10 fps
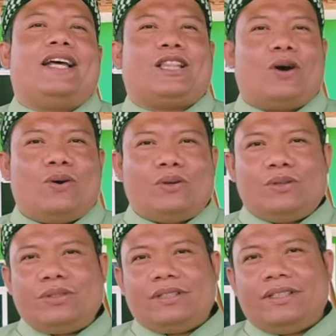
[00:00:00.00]

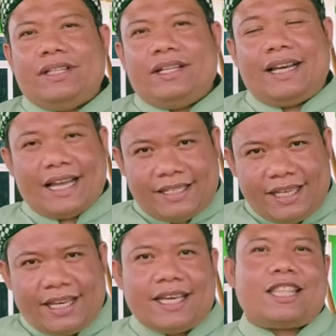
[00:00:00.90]
atau
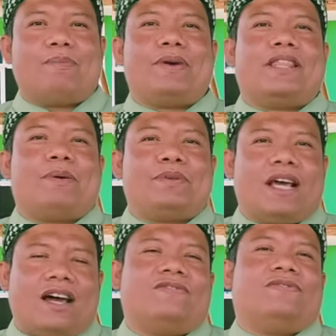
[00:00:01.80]
ngaji kitab-kitab
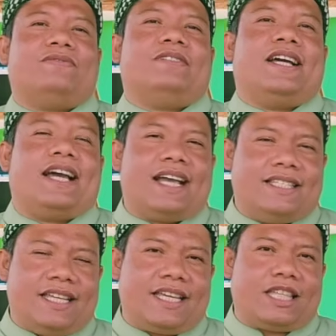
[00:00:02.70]
salaf,
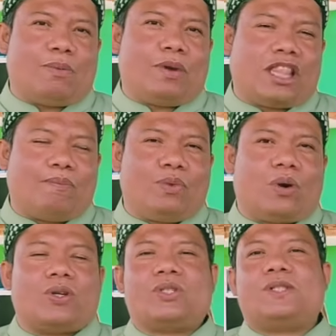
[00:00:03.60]
ngaji kitab-kitab
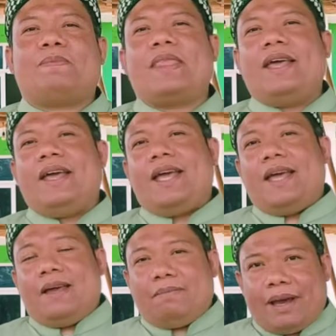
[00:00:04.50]
turos.
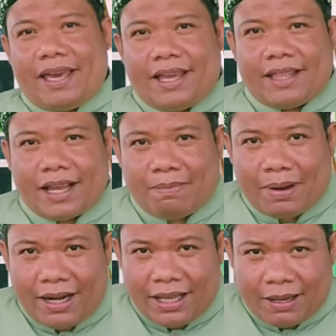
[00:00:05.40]
Baik kita
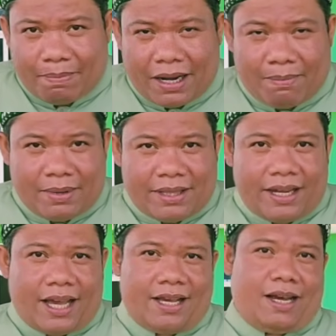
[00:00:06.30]
kembali kepada
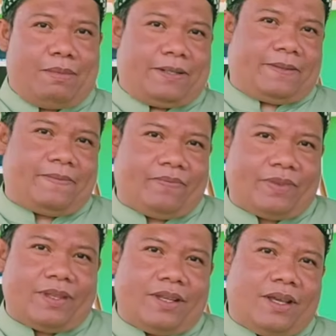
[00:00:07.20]
Menteri Agama.
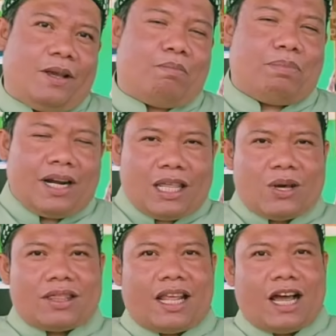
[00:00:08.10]

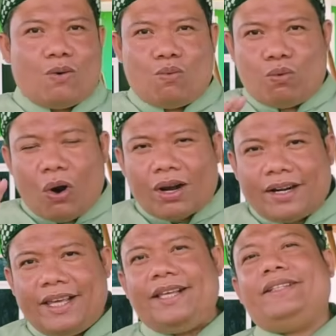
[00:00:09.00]
Beliau telah
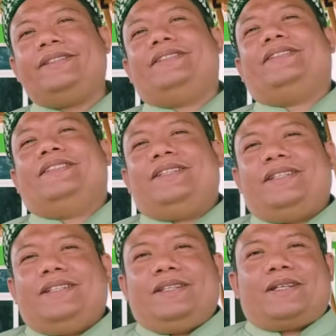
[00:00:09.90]
warning
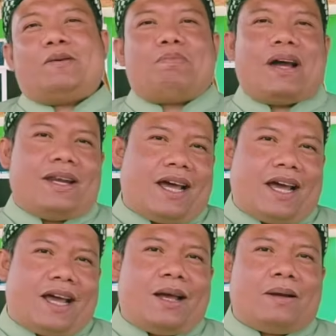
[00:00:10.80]

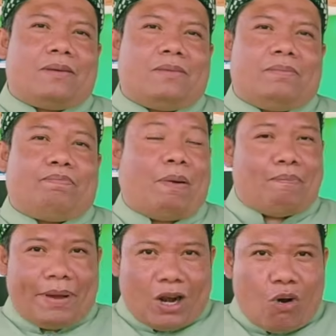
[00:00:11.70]
kepada
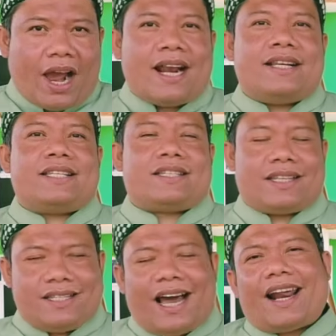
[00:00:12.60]
pembelokan
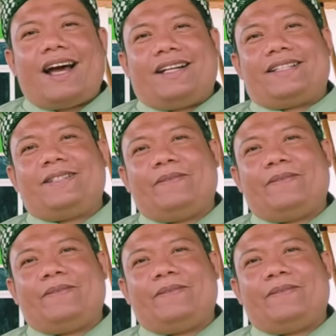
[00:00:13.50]
sejarah.